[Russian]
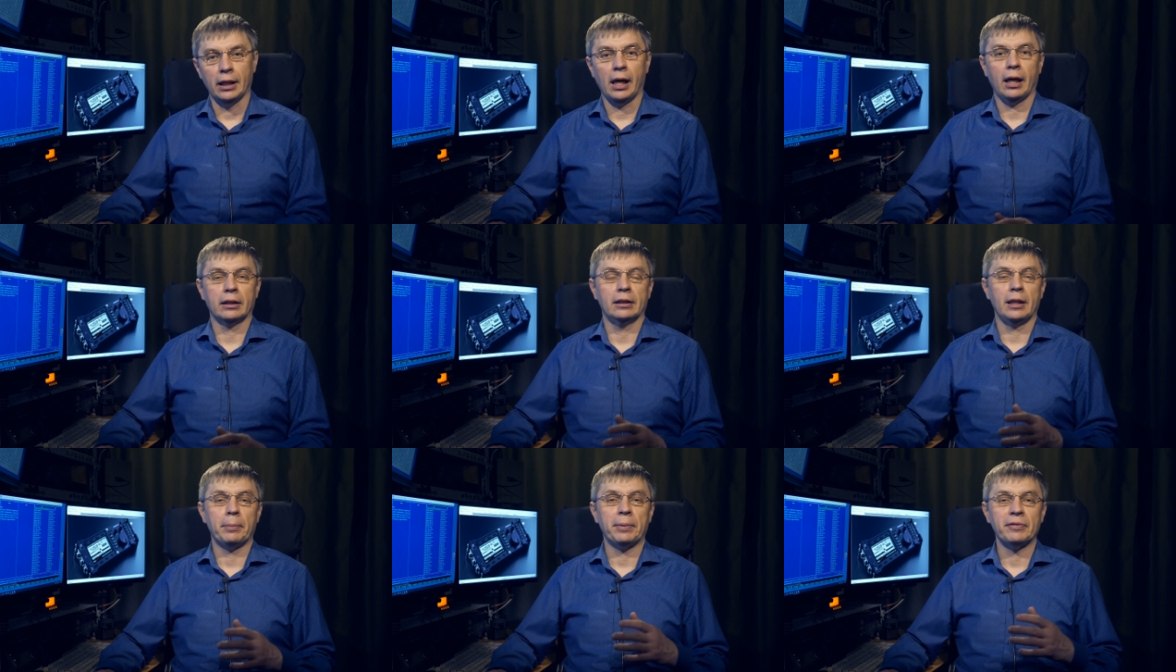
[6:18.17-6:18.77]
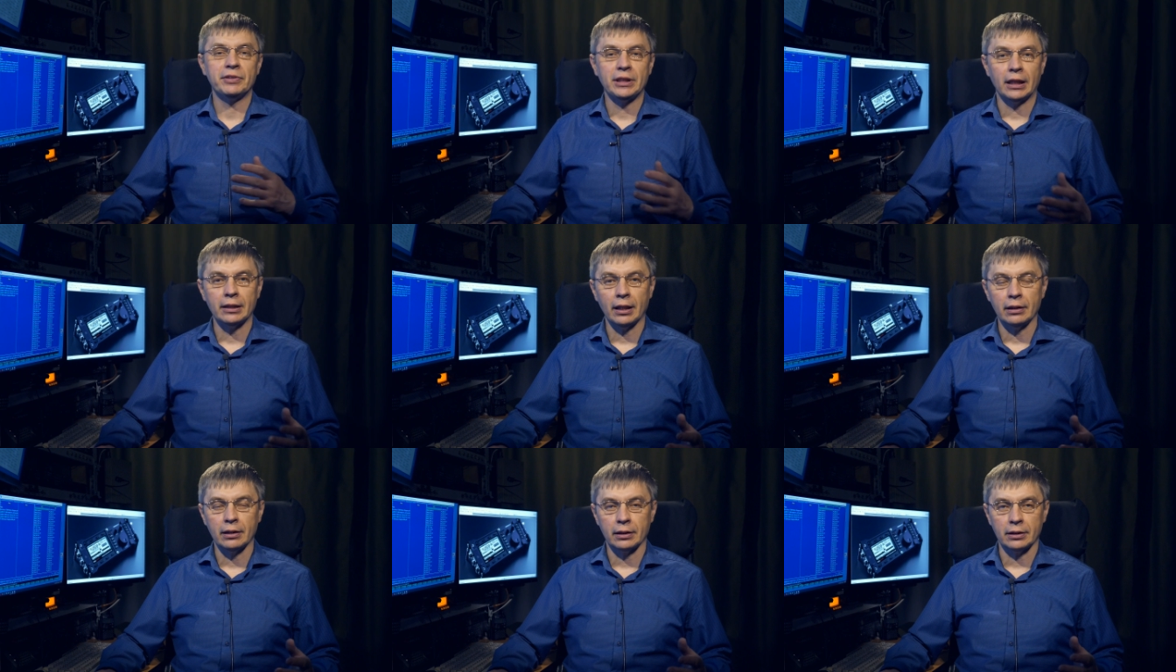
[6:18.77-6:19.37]
А для
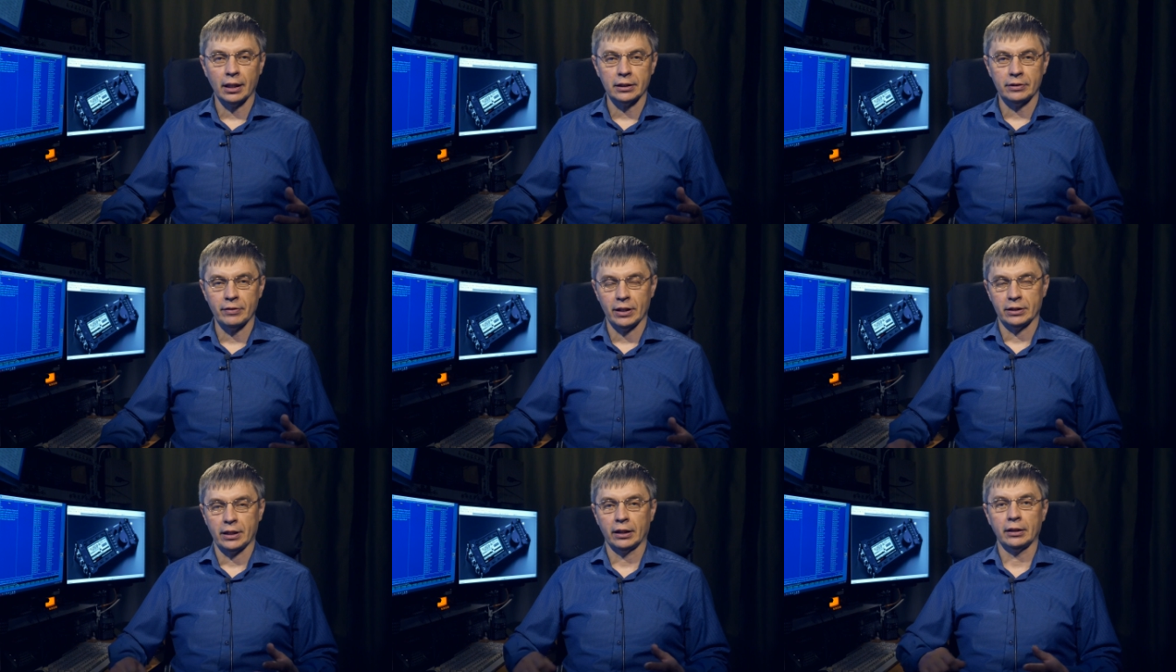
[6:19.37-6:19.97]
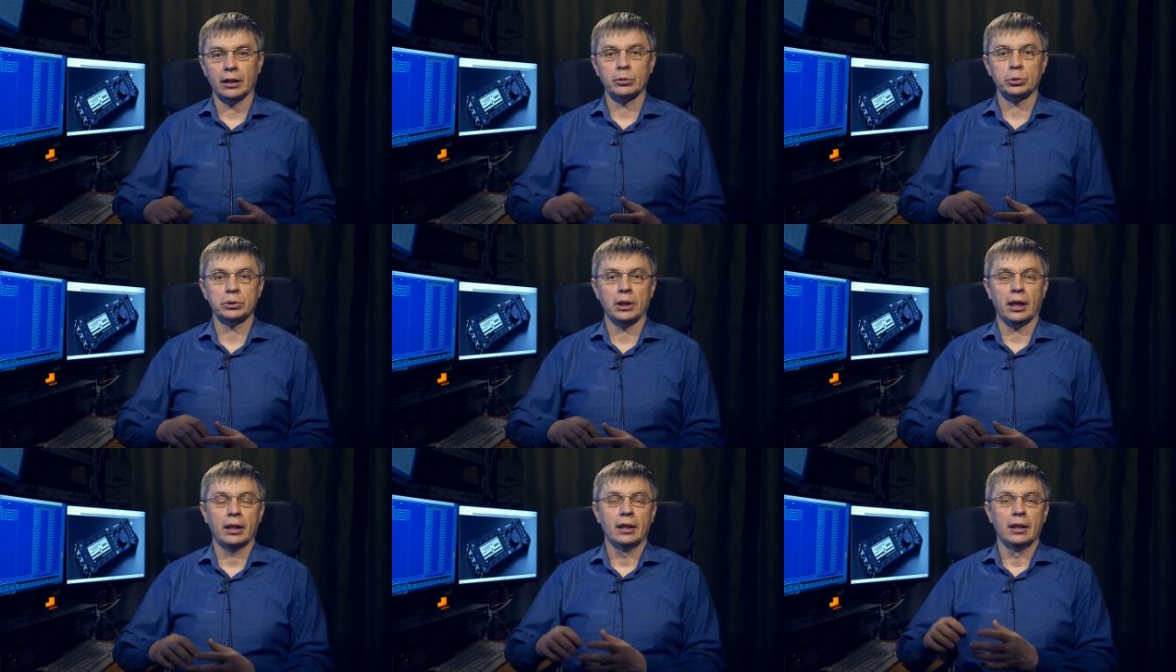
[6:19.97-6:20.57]
профессиональной радиосвязи, когда
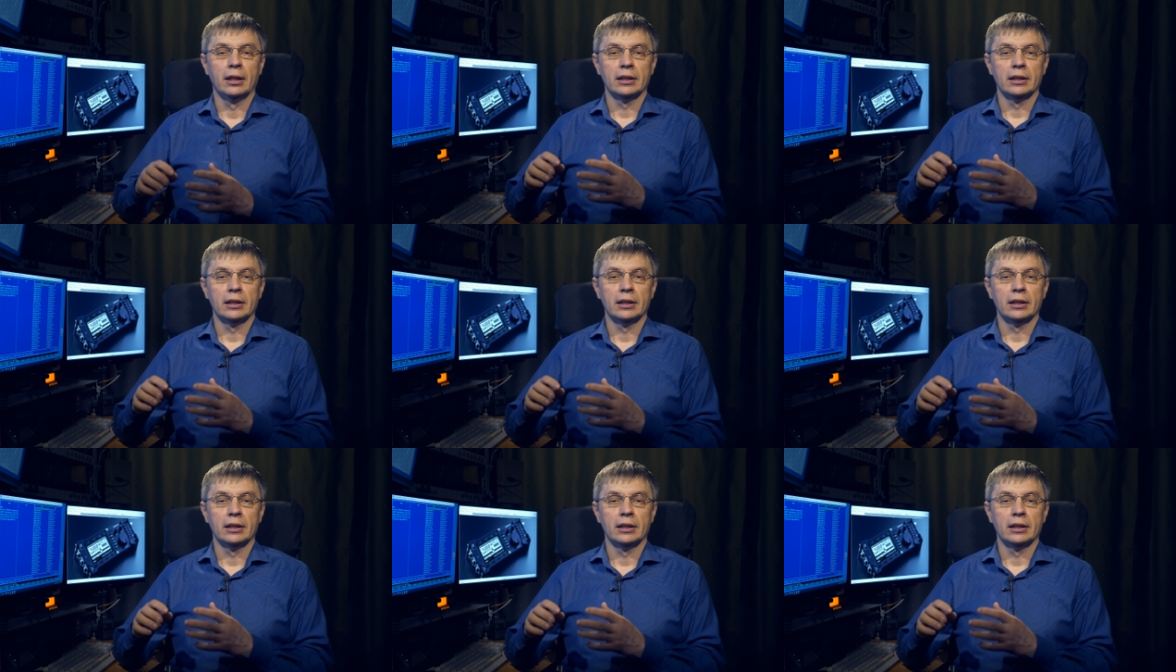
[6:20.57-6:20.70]
нужна